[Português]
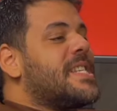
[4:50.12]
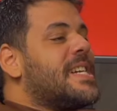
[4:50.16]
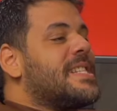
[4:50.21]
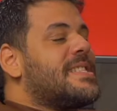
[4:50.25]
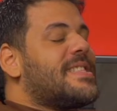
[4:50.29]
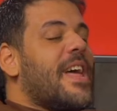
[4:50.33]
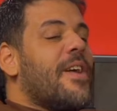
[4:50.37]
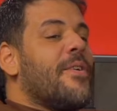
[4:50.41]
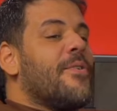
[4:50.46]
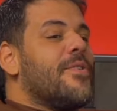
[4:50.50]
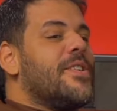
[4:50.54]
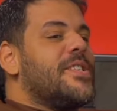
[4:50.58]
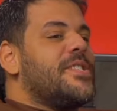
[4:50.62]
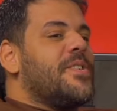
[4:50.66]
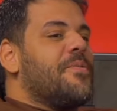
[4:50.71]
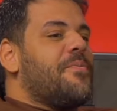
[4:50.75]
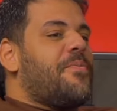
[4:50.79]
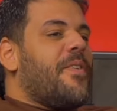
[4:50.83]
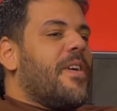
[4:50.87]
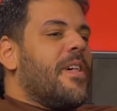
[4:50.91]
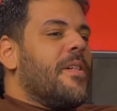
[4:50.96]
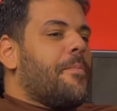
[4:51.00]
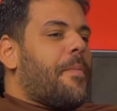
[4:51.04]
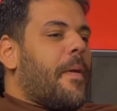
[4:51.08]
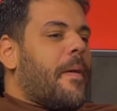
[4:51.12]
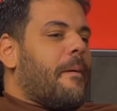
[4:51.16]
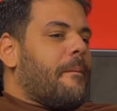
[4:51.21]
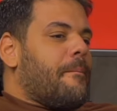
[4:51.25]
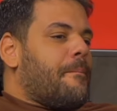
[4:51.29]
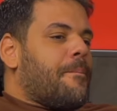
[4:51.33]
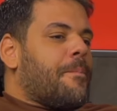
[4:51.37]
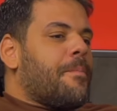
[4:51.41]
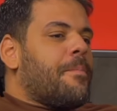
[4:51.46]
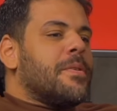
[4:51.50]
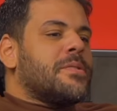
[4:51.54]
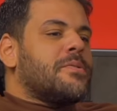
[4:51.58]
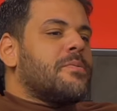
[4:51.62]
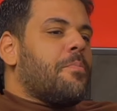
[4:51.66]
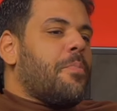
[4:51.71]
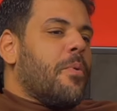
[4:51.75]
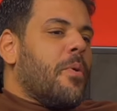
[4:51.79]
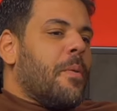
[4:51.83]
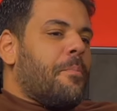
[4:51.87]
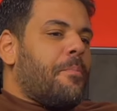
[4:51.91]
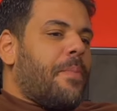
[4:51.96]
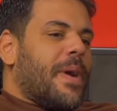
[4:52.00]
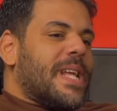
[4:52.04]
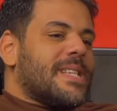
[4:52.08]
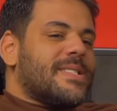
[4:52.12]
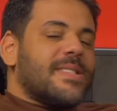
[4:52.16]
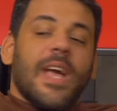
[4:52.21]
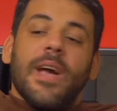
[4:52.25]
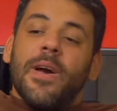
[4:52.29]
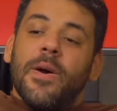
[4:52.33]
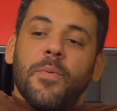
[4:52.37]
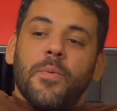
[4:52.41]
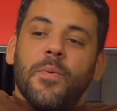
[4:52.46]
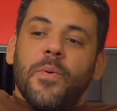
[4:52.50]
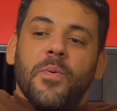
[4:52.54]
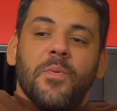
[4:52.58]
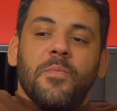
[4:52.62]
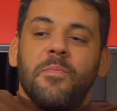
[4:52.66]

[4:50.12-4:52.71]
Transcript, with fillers: até hoje eu falo pra... Pô, parece que é o,